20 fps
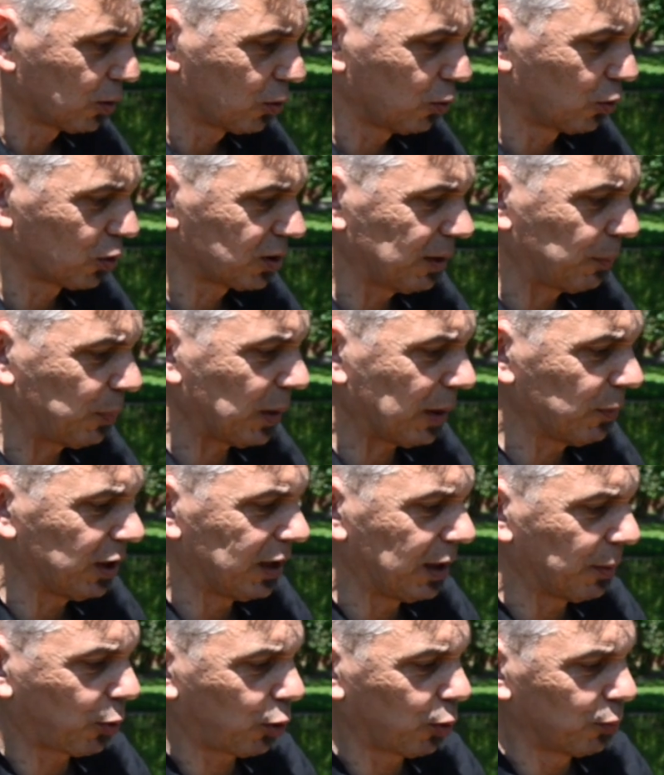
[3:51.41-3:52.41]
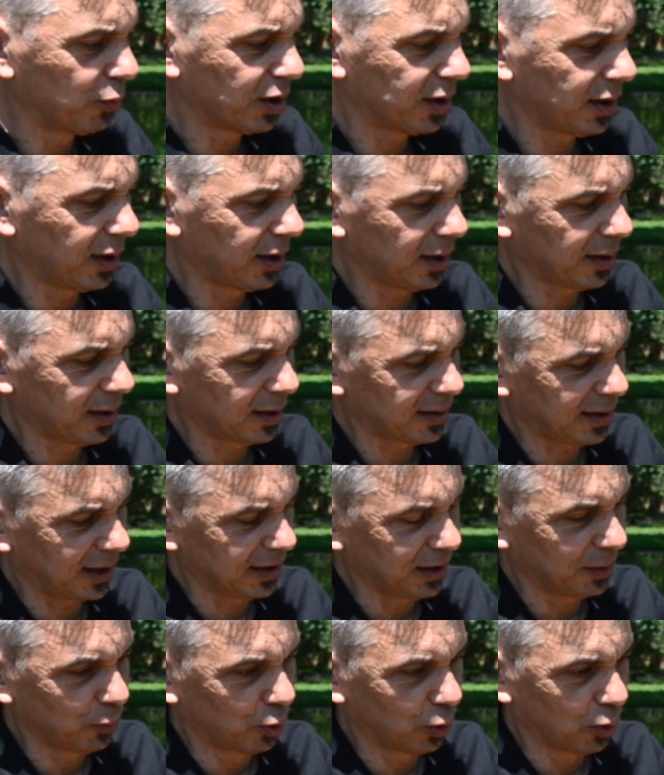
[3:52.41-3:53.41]
Donc c'est parmi les premiers
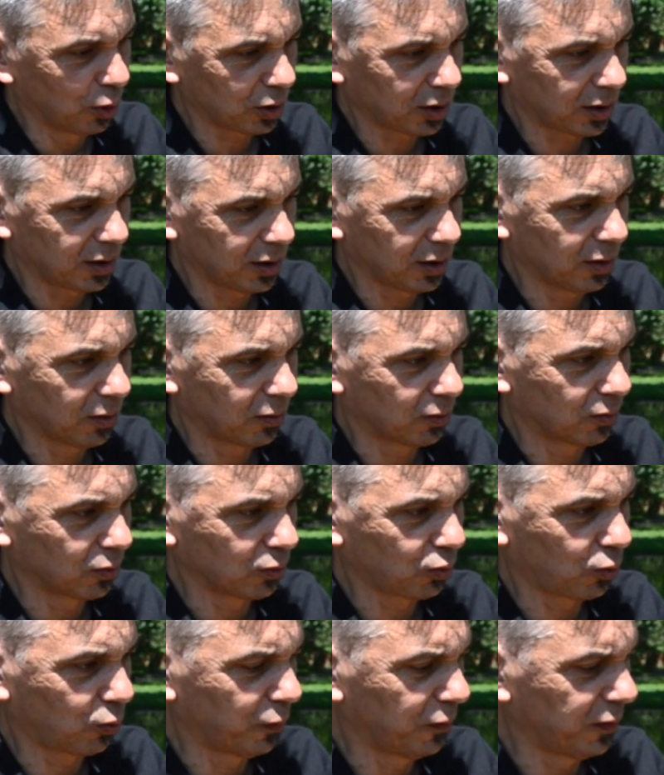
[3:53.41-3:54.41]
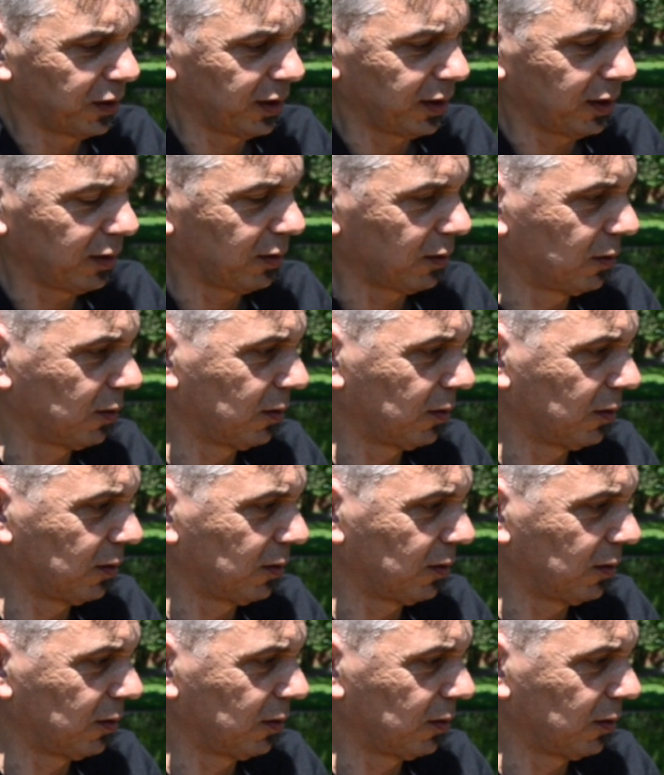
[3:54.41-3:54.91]
animaux qui ont trouvé